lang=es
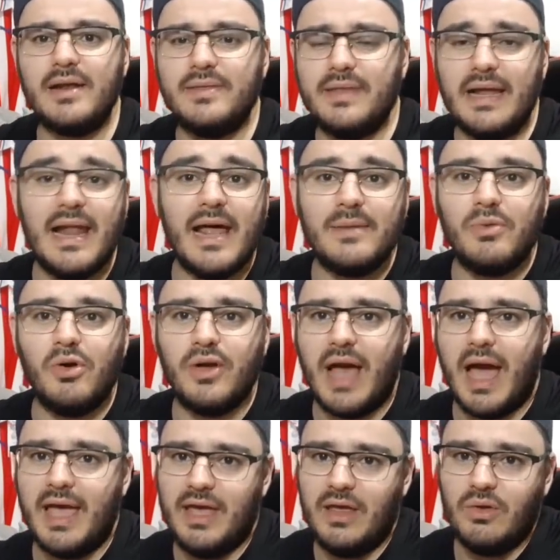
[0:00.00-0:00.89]
del árbol
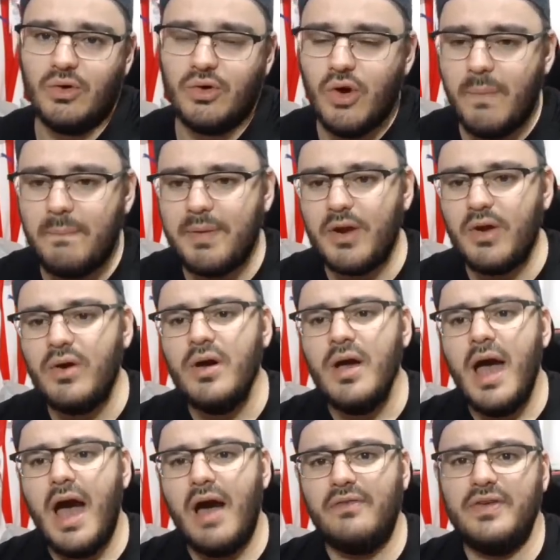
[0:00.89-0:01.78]
caído, ¿no? Pero
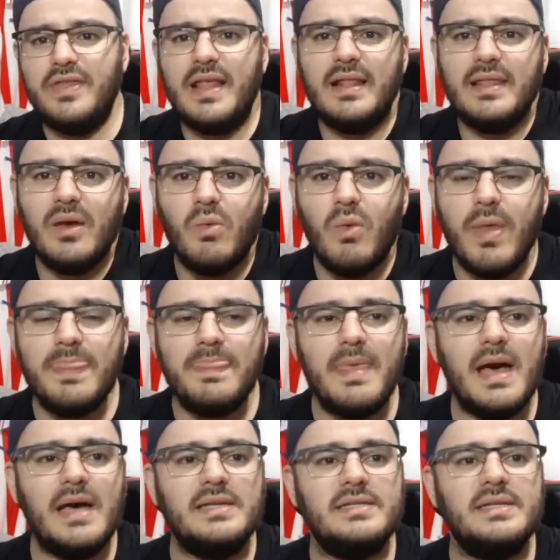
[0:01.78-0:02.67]
a final de
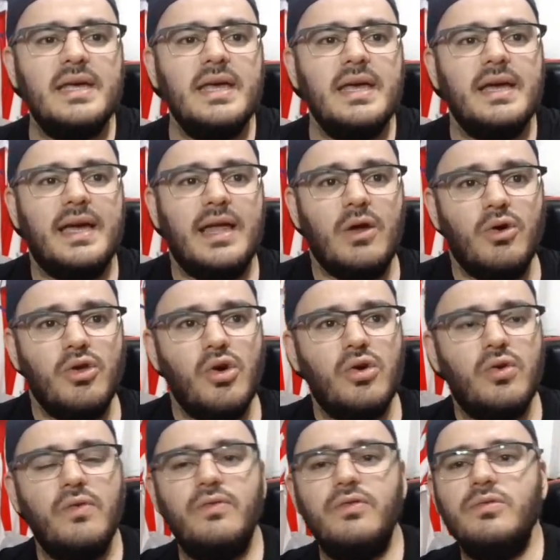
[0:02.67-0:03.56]
cuentas creo
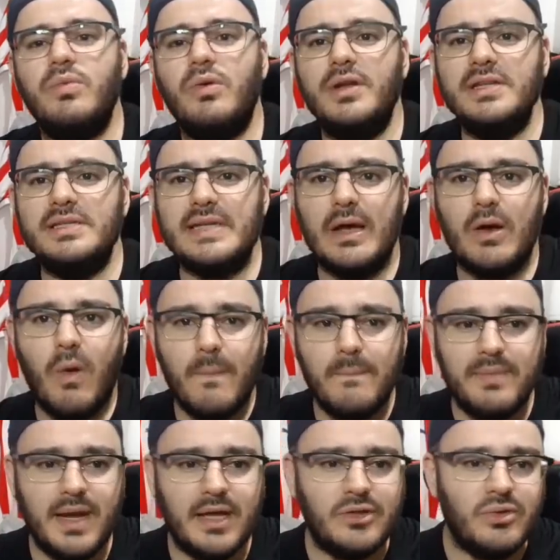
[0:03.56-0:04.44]
yo que un futbolista
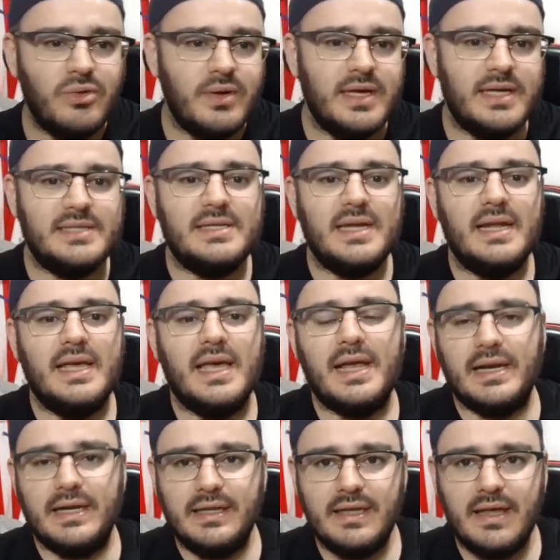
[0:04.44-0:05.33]
completo es el
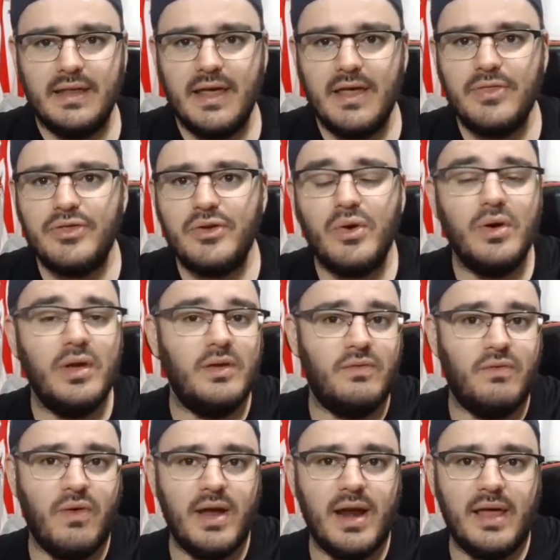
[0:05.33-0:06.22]
que rinde dentro y
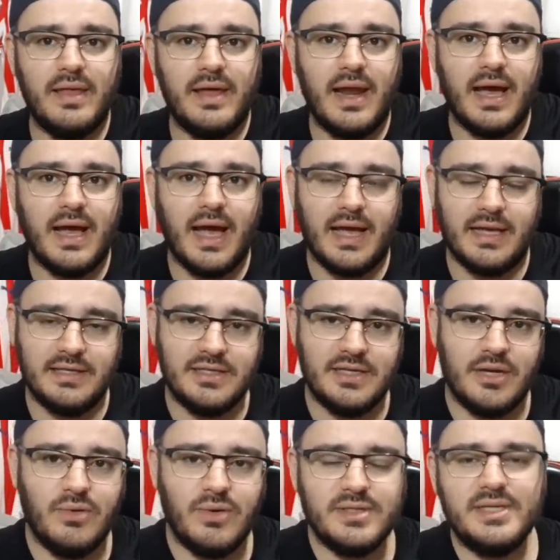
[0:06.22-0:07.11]
fuera de la
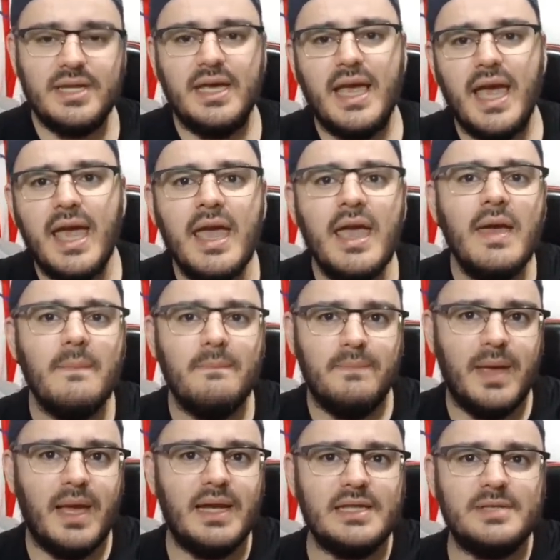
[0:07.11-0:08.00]
cancha, ¿no? Así que
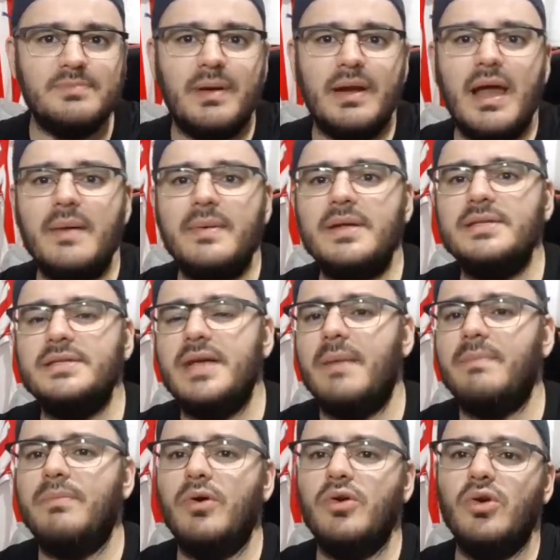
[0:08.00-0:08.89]
bien las palabras y
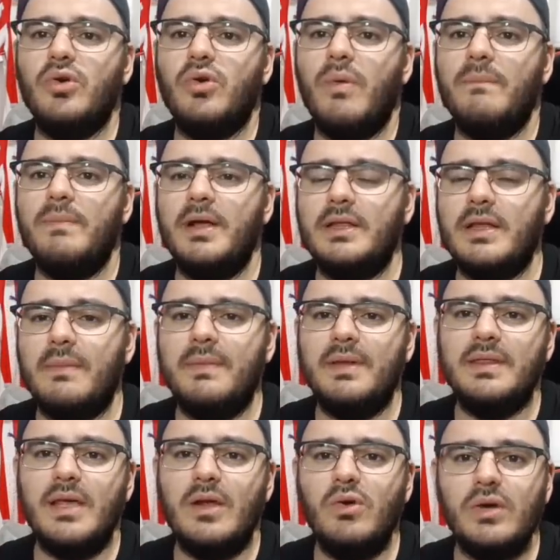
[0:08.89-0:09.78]
apoyo
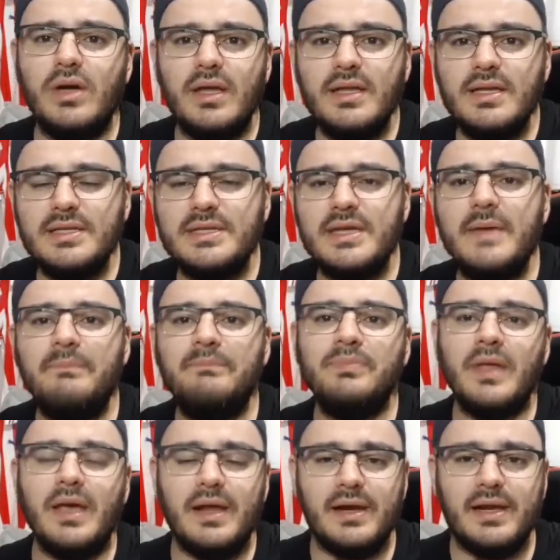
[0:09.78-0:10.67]
completamente lo que dice
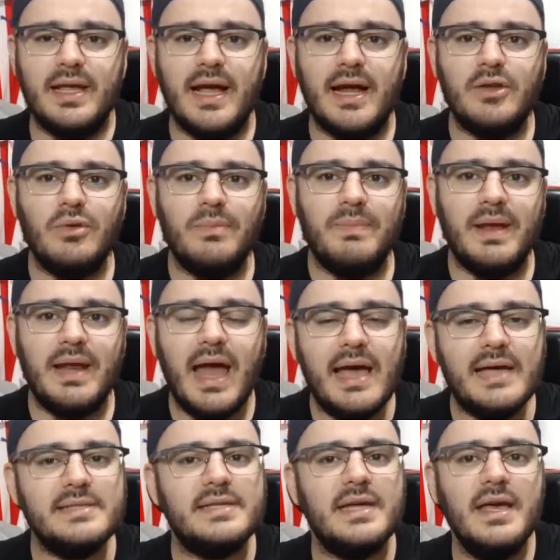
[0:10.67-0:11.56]
Ricardo
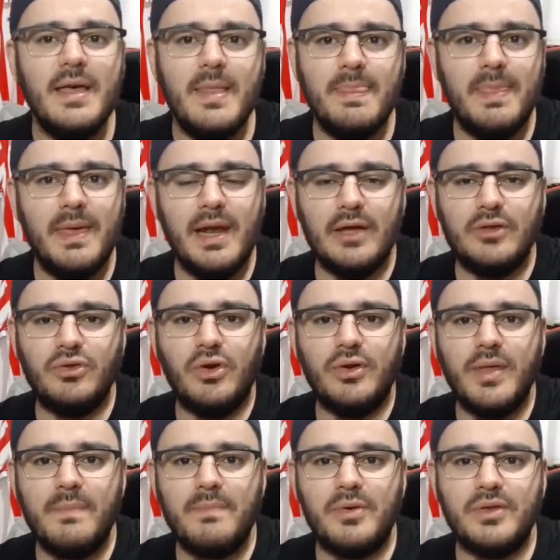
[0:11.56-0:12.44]
Peláez,
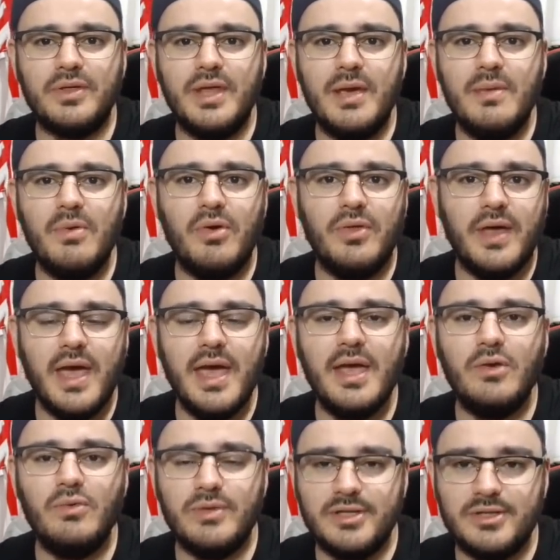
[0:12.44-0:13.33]
director deportivo
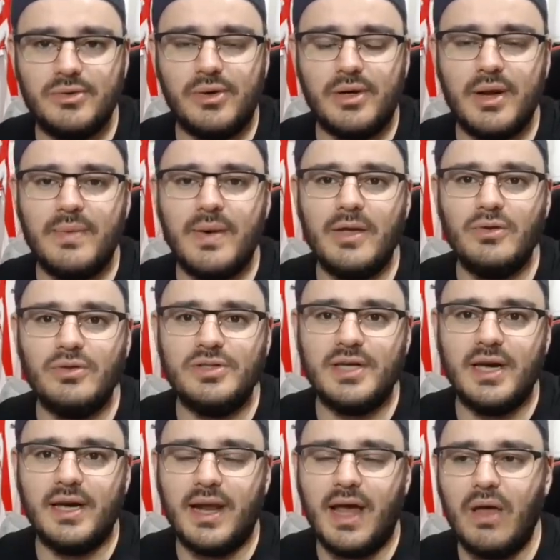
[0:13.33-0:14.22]
de nuestro rebaño
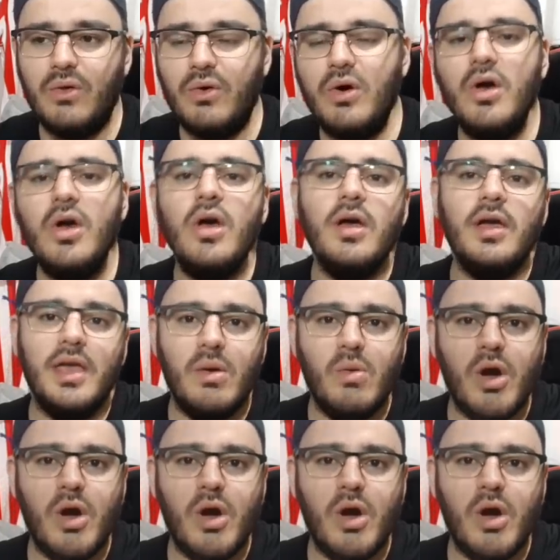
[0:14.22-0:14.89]
sagrado. Y